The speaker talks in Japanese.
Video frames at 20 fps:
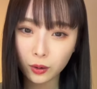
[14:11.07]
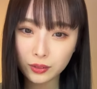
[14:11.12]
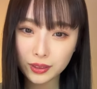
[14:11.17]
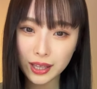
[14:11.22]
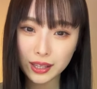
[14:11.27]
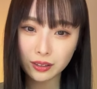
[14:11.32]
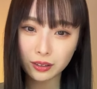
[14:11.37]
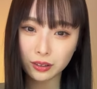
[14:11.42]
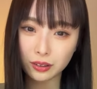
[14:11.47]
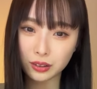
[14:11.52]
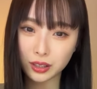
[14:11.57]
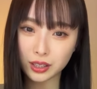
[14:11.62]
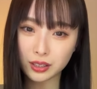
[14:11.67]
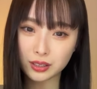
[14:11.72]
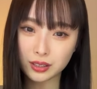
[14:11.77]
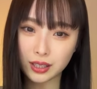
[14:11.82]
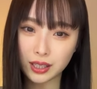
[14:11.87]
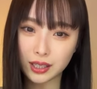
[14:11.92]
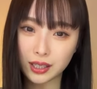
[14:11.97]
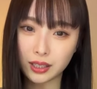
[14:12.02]
女の子
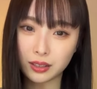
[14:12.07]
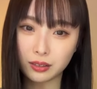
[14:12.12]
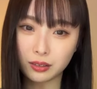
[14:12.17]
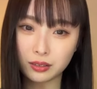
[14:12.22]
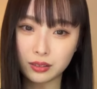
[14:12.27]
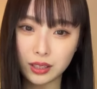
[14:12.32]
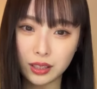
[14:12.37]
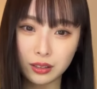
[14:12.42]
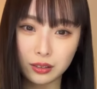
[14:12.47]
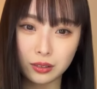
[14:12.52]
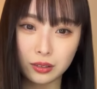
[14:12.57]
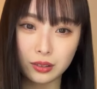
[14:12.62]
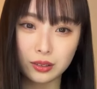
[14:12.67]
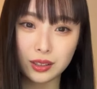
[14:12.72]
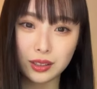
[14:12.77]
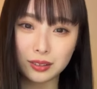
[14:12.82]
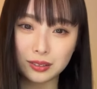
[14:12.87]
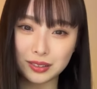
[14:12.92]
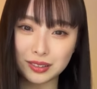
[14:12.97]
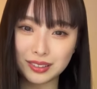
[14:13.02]
に好かれる女の
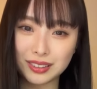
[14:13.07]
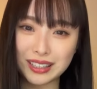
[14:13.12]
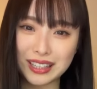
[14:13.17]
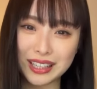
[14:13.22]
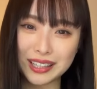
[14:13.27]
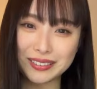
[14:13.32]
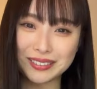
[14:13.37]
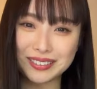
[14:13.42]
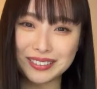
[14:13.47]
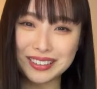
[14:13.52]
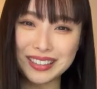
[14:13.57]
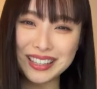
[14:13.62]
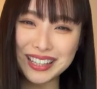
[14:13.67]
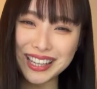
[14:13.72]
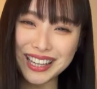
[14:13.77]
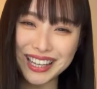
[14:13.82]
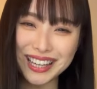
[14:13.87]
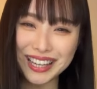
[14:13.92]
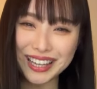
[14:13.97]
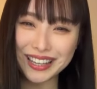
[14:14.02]
子ってことだよえー、嬉
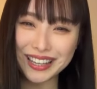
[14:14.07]
し